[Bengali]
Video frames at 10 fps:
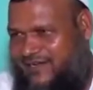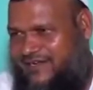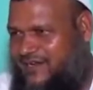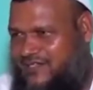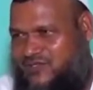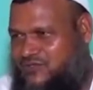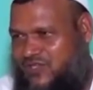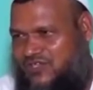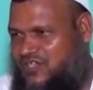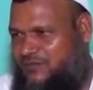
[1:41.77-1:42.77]
এটা রাসুল
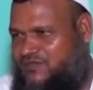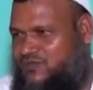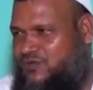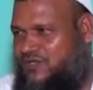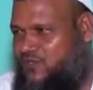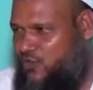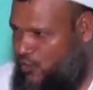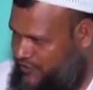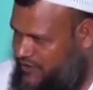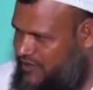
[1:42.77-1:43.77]
সাল্লাহ সাল্লামের সুন্নাত
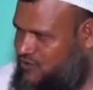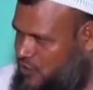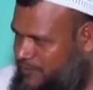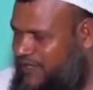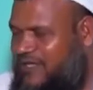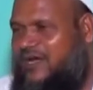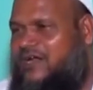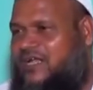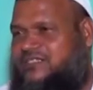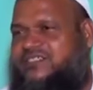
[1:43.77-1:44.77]
নয় তবে
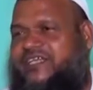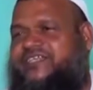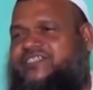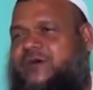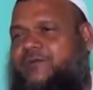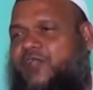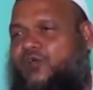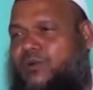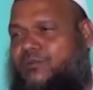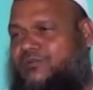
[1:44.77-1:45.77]
রাজশাহী চাঁপায়
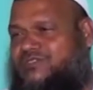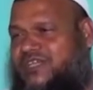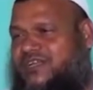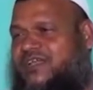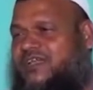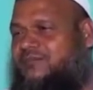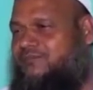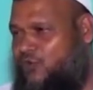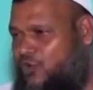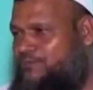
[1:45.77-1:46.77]
নবাবগঞ্জের
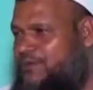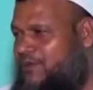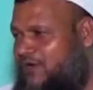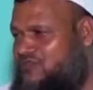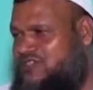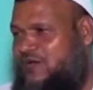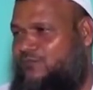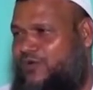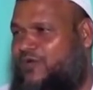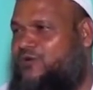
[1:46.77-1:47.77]
মুরব্বী মানুষেরা
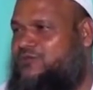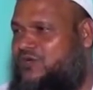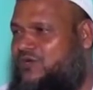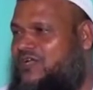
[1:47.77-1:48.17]
মনে করত